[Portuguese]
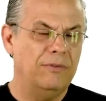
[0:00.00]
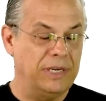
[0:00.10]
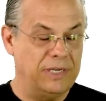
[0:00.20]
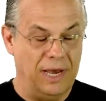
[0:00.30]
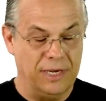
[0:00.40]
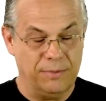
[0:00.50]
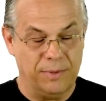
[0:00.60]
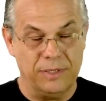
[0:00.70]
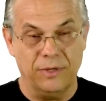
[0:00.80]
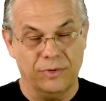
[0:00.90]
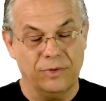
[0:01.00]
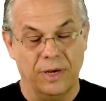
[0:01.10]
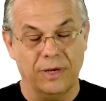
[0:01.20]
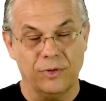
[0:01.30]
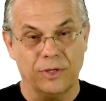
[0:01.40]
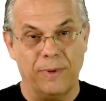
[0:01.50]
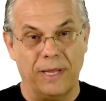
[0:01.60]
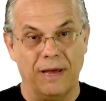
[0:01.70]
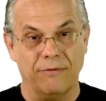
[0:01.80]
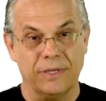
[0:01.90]
Fecha aspas. Isso são suas
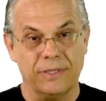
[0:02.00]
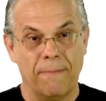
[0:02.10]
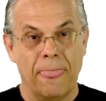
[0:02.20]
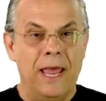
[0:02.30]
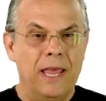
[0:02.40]
palavras.